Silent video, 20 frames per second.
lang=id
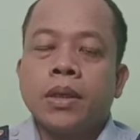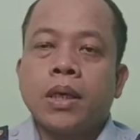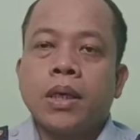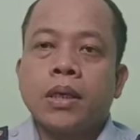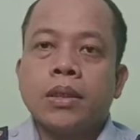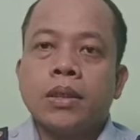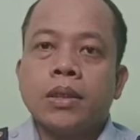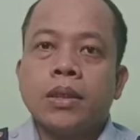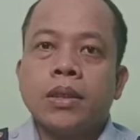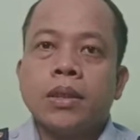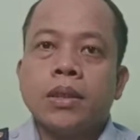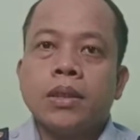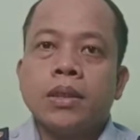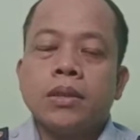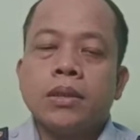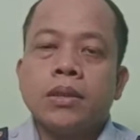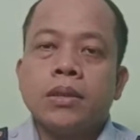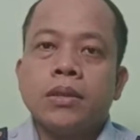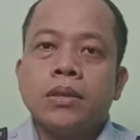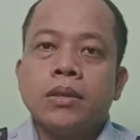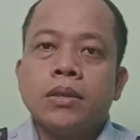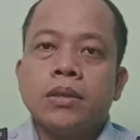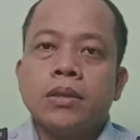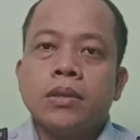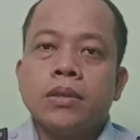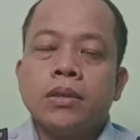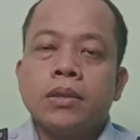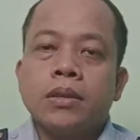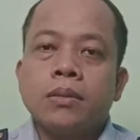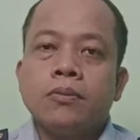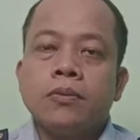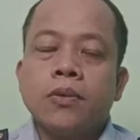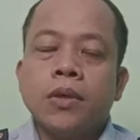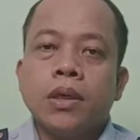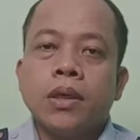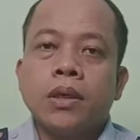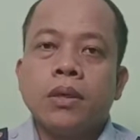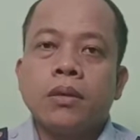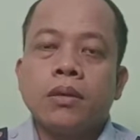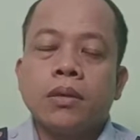Karena
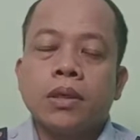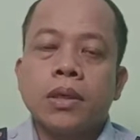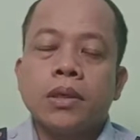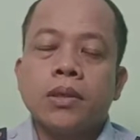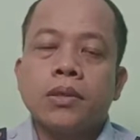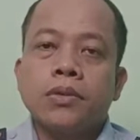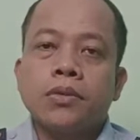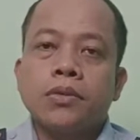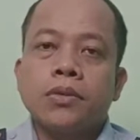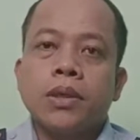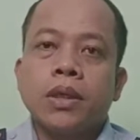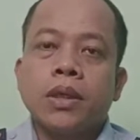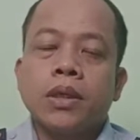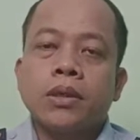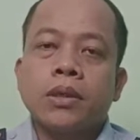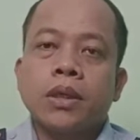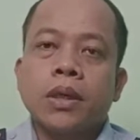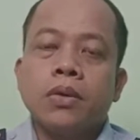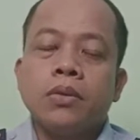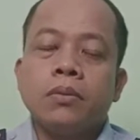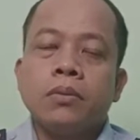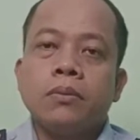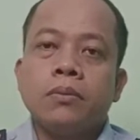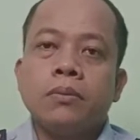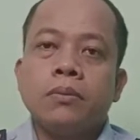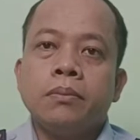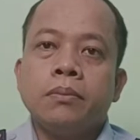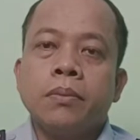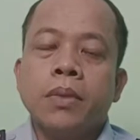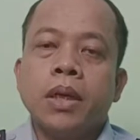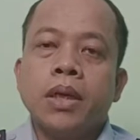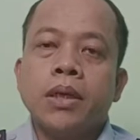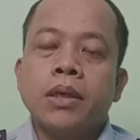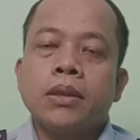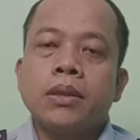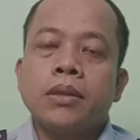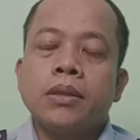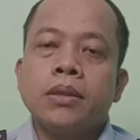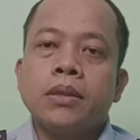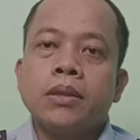semua orang sudah tahu
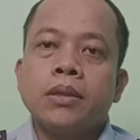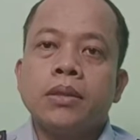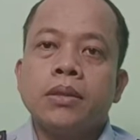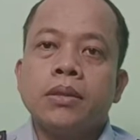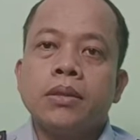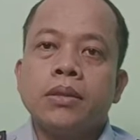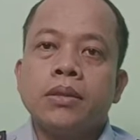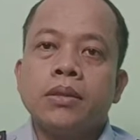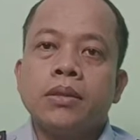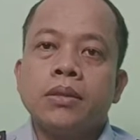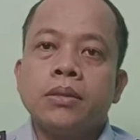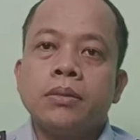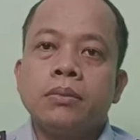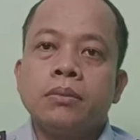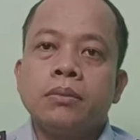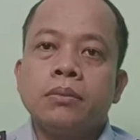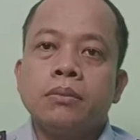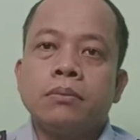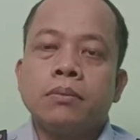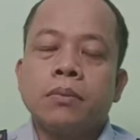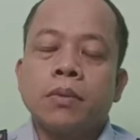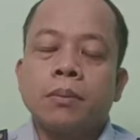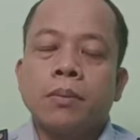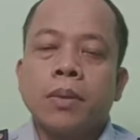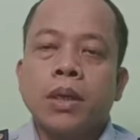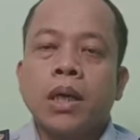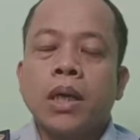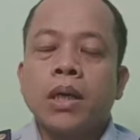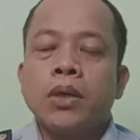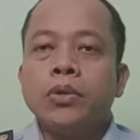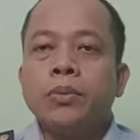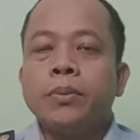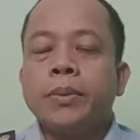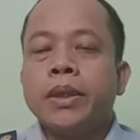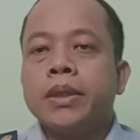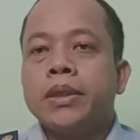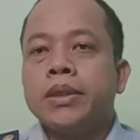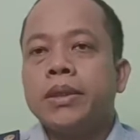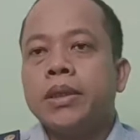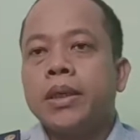baik melalui
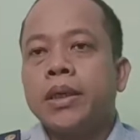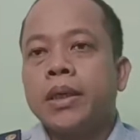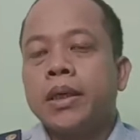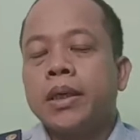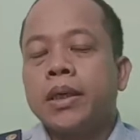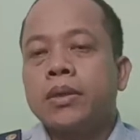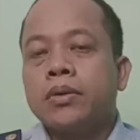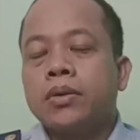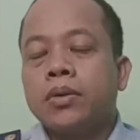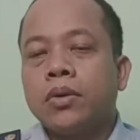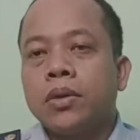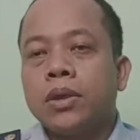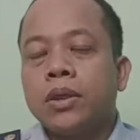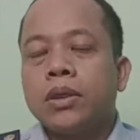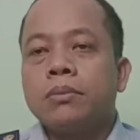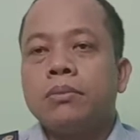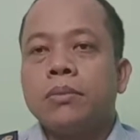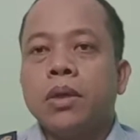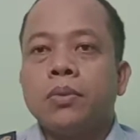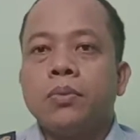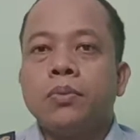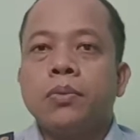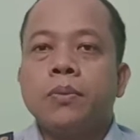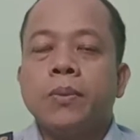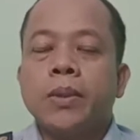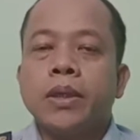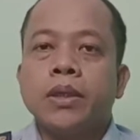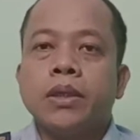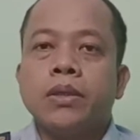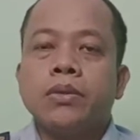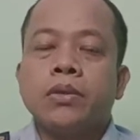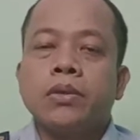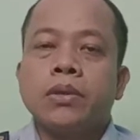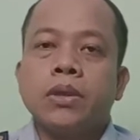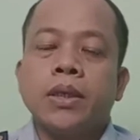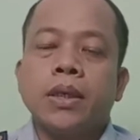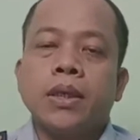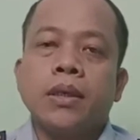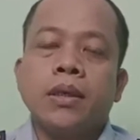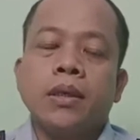media elektronik maupun media
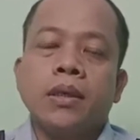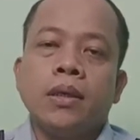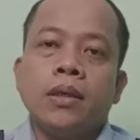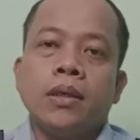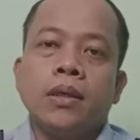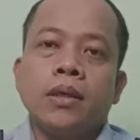sosial